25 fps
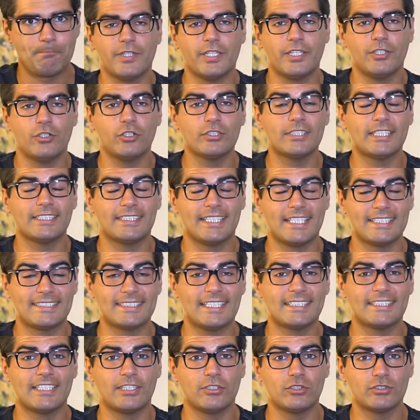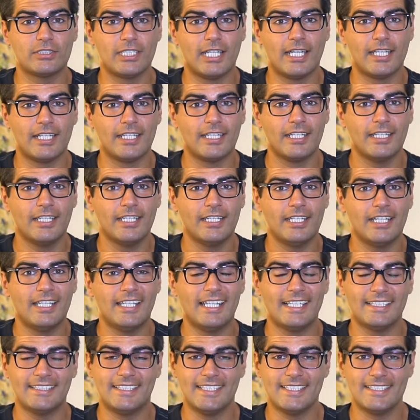Inoltre è interessante notare
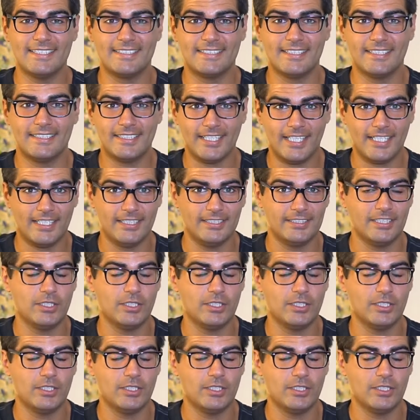la densità